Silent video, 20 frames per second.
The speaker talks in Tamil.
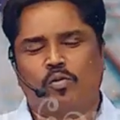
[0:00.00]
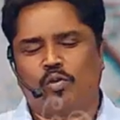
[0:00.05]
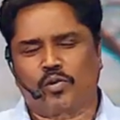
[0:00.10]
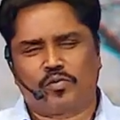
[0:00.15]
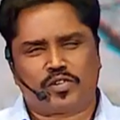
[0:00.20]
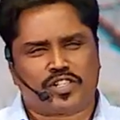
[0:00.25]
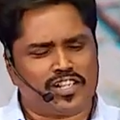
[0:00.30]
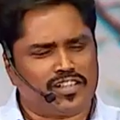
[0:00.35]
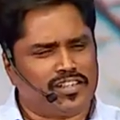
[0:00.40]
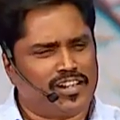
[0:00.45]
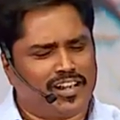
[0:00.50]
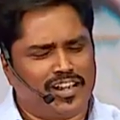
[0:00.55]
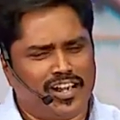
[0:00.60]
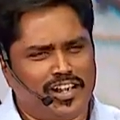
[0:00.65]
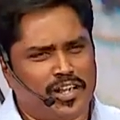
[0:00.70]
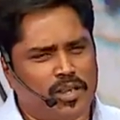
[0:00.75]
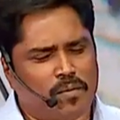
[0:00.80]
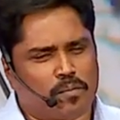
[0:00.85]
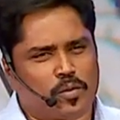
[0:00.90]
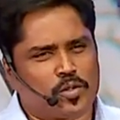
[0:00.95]
ஒரு விஷயத்தை நல்லா
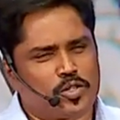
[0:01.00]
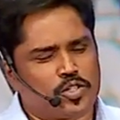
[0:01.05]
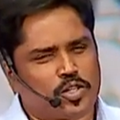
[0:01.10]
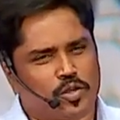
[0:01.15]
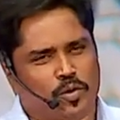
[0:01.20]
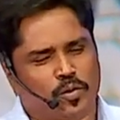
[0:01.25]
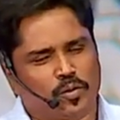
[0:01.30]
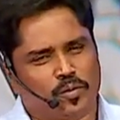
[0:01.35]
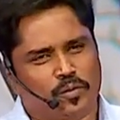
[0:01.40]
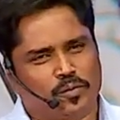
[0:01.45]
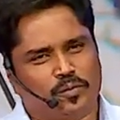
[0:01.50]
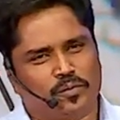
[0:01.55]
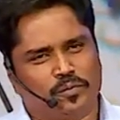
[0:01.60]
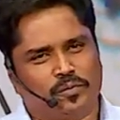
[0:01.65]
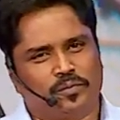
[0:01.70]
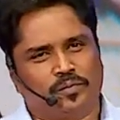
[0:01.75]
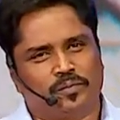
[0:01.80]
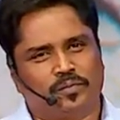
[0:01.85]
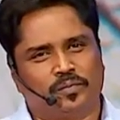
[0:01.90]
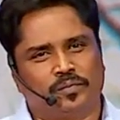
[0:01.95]
நீங்க புரிஞ்சுக்கணும்
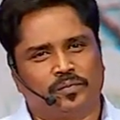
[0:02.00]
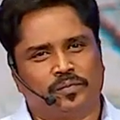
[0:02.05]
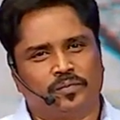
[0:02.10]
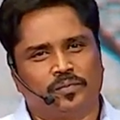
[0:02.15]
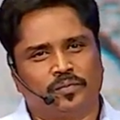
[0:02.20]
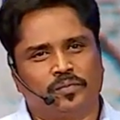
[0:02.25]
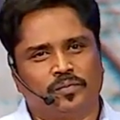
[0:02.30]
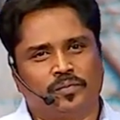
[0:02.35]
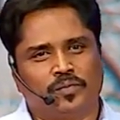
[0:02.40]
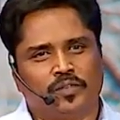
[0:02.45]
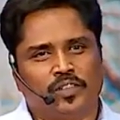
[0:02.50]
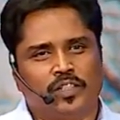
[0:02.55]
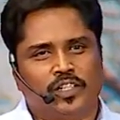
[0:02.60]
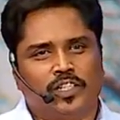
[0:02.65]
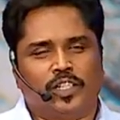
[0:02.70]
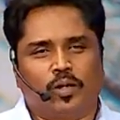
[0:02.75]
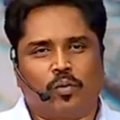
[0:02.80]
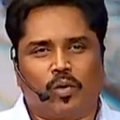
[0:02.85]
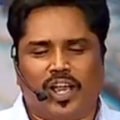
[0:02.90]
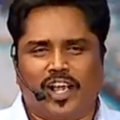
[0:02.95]

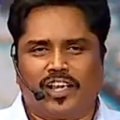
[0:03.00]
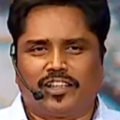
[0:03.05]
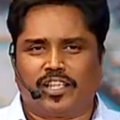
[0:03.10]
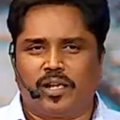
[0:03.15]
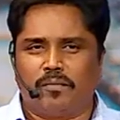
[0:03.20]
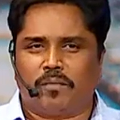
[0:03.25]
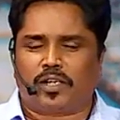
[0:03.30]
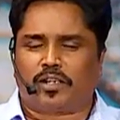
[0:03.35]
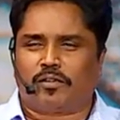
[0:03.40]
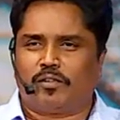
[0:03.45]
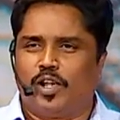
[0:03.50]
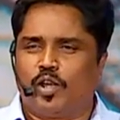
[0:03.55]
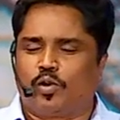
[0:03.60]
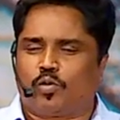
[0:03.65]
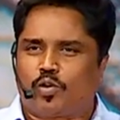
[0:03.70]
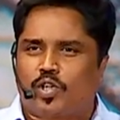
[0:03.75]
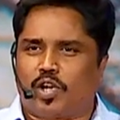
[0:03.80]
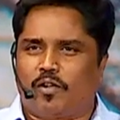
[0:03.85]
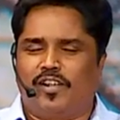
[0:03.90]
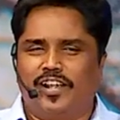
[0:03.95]
இந்த உலகத்தில் மற்றவர்களை
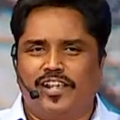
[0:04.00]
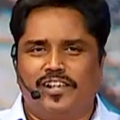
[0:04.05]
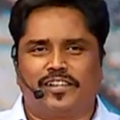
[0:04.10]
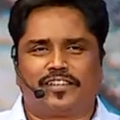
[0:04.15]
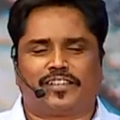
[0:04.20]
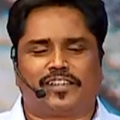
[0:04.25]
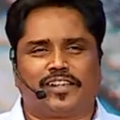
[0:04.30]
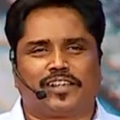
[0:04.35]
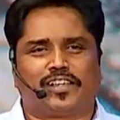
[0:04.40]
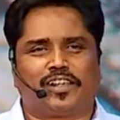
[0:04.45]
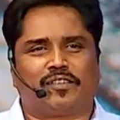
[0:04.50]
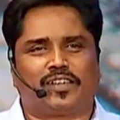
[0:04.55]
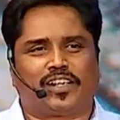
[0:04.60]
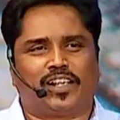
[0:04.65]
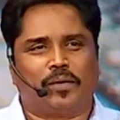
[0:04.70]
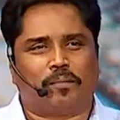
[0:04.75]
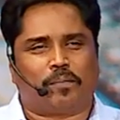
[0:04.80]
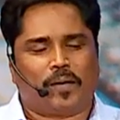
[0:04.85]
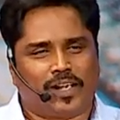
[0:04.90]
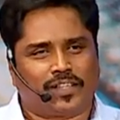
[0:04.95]
குற்றவாளி என்று
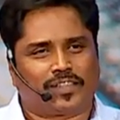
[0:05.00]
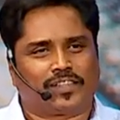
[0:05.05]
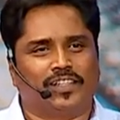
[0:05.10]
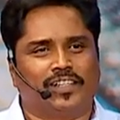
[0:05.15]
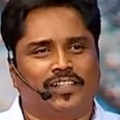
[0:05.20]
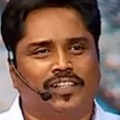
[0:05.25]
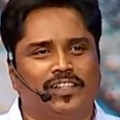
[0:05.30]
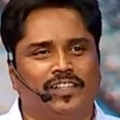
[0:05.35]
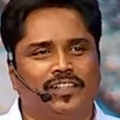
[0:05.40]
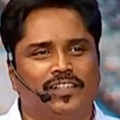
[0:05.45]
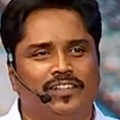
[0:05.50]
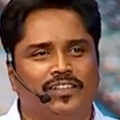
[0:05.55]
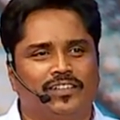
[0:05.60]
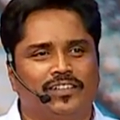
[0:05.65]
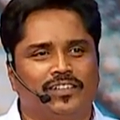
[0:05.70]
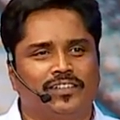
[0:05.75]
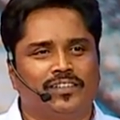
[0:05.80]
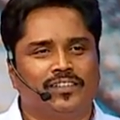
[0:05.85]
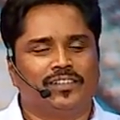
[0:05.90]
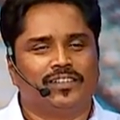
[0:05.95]
தீர்க்கிறவர்களை பார்த்து
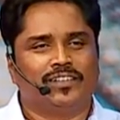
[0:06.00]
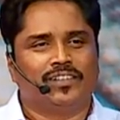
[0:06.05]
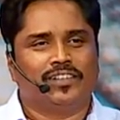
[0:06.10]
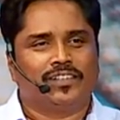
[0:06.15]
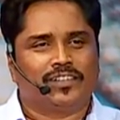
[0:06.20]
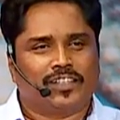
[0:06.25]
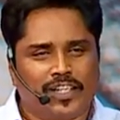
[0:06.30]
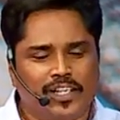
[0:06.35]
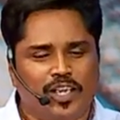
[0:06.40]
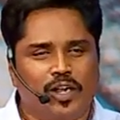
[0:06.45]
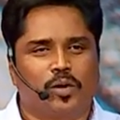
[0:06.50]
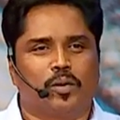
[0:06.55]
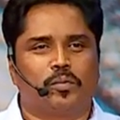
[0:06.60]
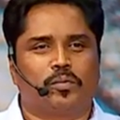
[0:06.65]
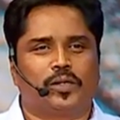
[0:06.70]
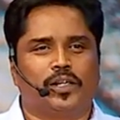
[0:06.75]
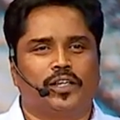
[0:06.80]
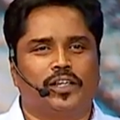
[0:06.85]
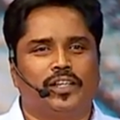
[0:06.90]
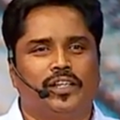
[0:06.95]
தனியாக
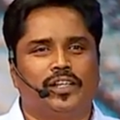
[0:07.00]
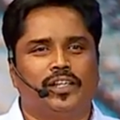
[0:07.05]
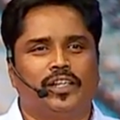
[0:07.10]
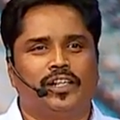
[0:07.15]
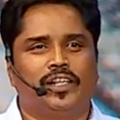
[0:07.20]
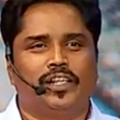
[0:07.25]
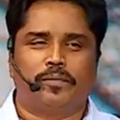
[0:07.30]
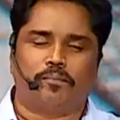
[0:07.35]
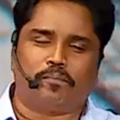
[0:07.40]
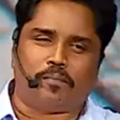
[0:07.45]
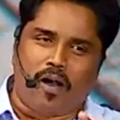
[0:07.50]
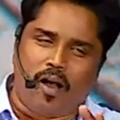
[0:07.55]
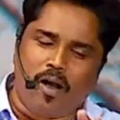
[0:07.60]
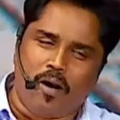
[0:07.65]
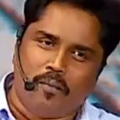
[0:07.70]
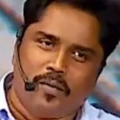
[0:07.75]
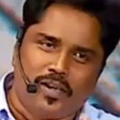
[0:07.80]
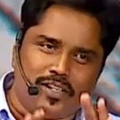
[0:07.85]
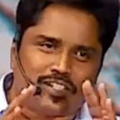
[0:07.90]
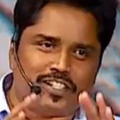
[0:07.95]
கூப்பிட்டு நீ
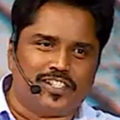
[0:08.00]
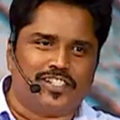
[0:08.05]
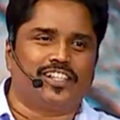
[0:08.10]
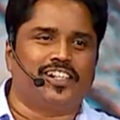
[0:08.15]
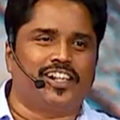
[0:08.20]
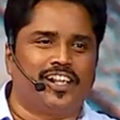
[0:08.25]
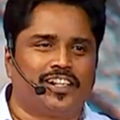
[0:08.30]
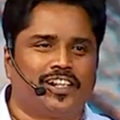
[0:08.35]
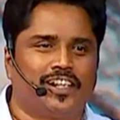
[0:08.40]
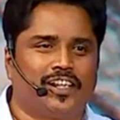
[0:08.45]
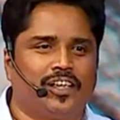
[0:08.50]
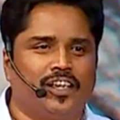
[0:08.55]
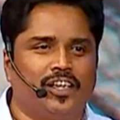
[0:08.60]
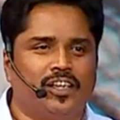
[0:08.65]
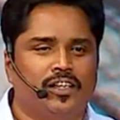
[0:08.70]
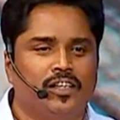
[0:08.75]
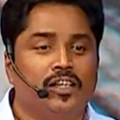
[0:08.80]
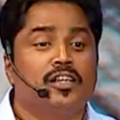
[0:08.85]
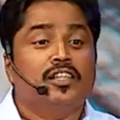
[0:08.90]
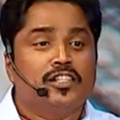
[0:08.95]
பாவமே செஞ்சதில்லையான்னு கேளுங்க
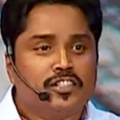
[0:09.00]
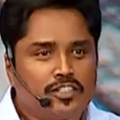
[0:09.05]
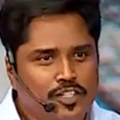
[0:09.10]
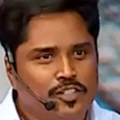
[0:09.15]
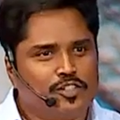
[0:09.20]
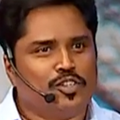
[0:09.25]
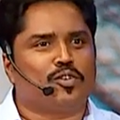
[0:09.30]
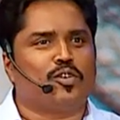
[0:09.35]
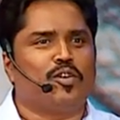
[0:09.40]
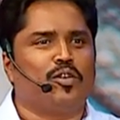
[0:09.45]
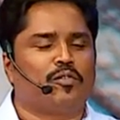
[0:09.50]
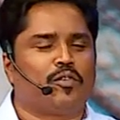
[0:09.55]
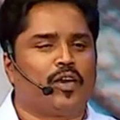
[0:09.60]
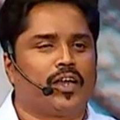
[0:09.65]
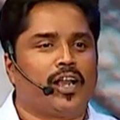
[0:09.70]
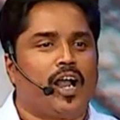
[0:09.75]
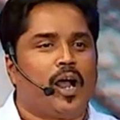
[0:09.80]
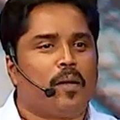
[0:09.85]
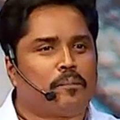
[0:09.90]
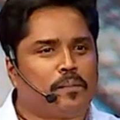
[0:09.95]
செஞ்சிருக்கோம்
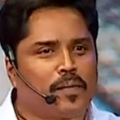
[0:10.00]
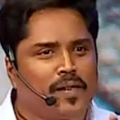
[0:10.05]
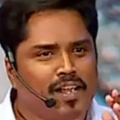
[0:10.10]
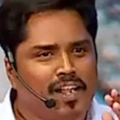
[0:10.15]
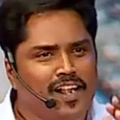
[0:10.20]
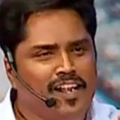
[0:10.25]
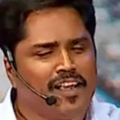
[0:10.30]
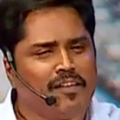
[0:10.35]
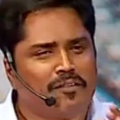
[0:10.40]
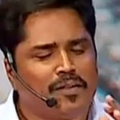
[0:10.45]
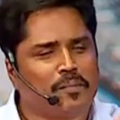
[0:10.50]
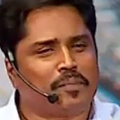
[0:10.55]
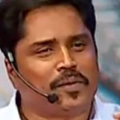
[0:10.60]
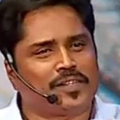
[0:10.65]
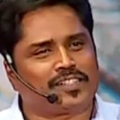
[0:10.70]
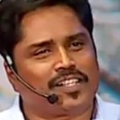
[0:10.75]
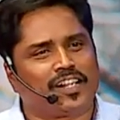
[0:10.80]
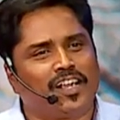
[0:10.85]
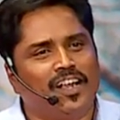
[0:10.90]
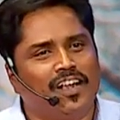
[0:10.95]
அப்புறம் ஏன்டா அவளை
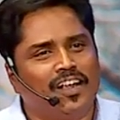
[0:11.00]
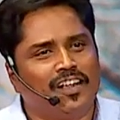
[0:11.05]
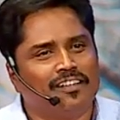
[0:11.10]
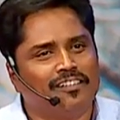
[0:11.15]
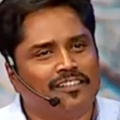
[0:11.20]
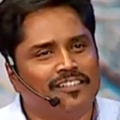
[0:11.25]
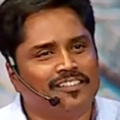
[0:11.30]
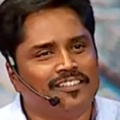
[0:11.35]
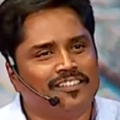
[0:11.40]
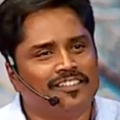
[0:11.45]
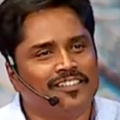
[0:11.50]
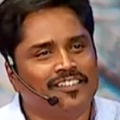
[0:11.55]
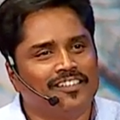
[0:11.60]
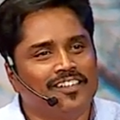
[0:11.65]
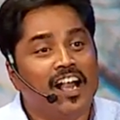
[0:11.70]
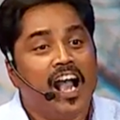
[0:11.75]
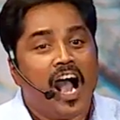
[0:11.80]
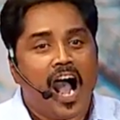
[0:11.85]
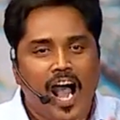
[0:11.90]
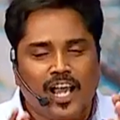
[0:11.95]
பேசுற
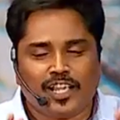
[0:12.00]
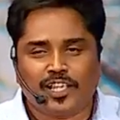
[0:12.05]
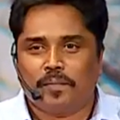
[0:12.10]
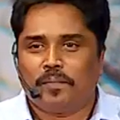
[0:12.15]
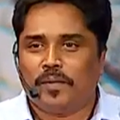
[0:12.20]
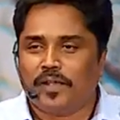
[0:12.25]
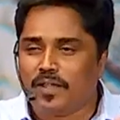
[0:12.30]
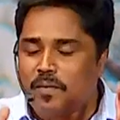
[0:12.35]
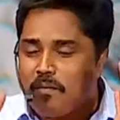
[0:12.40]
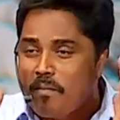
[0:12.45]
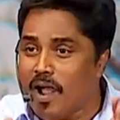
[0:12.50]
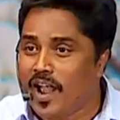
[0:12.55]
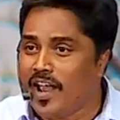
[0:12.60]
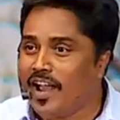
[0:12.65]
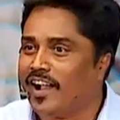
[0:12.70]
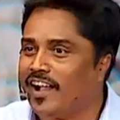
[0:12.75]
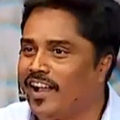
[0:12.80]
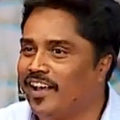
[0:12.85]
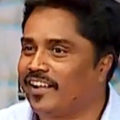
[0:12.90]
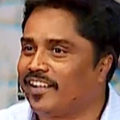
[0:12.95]
அதுக்கு பேர் தான்
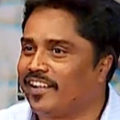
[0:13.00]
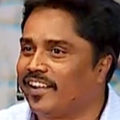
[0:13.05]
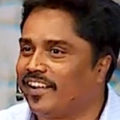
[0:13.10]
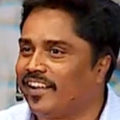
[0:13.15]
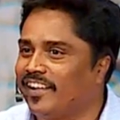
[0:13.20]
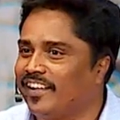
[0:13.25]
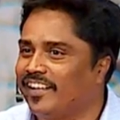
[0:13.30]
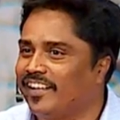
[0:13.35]
மாயக்காரரே